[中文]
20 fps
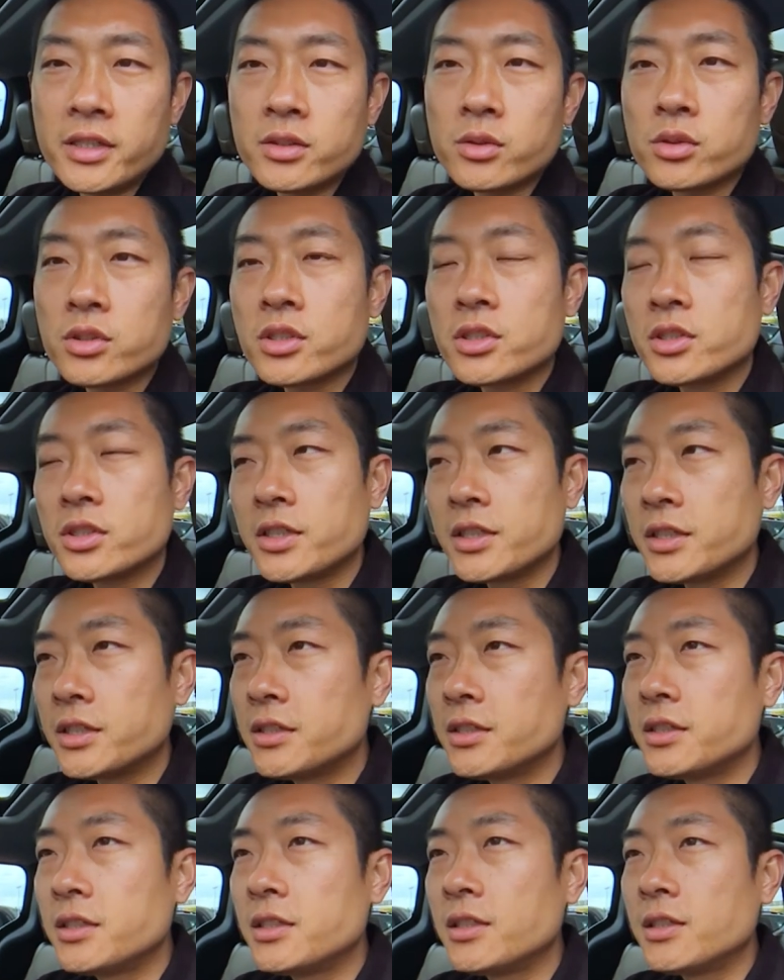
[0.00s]
就是这
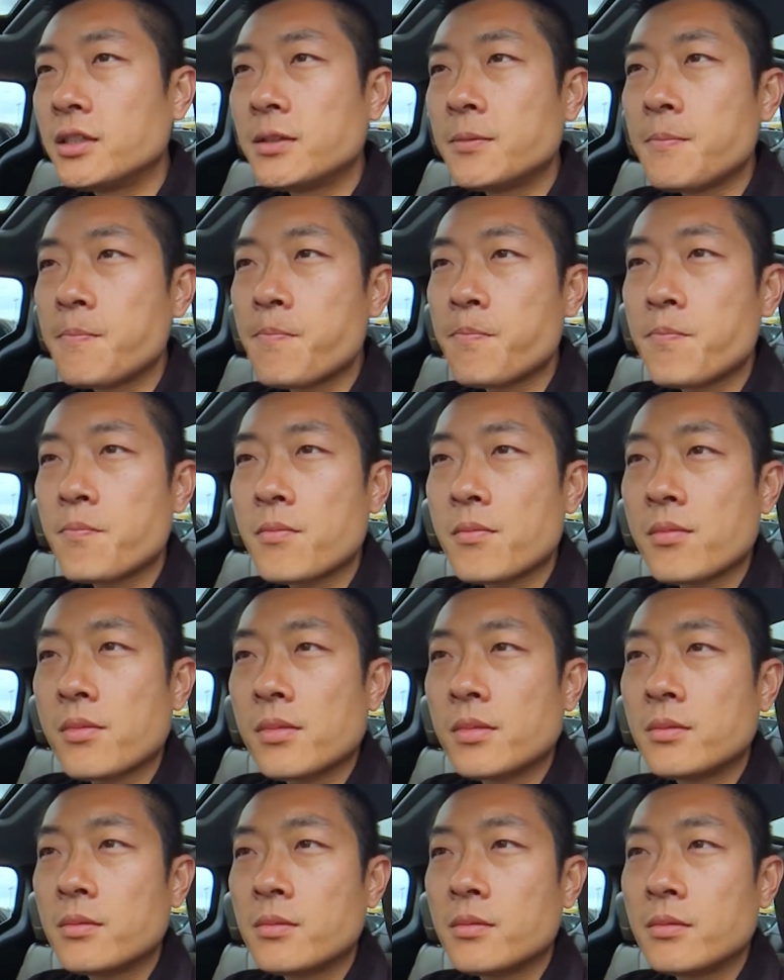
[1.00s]
个
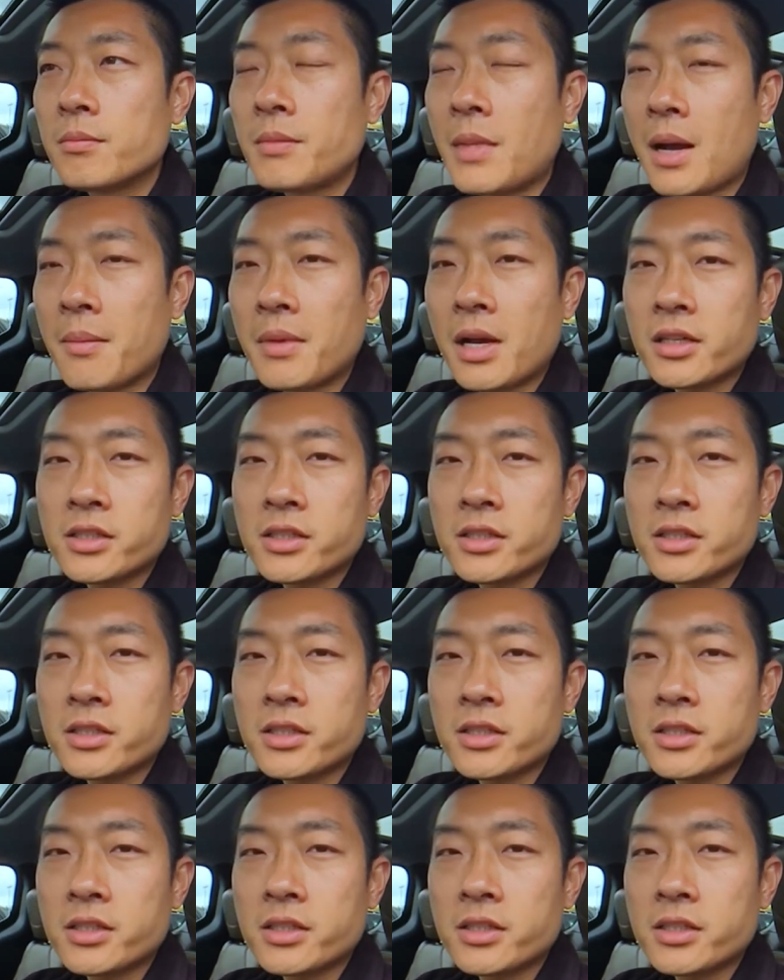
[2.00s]
妈妈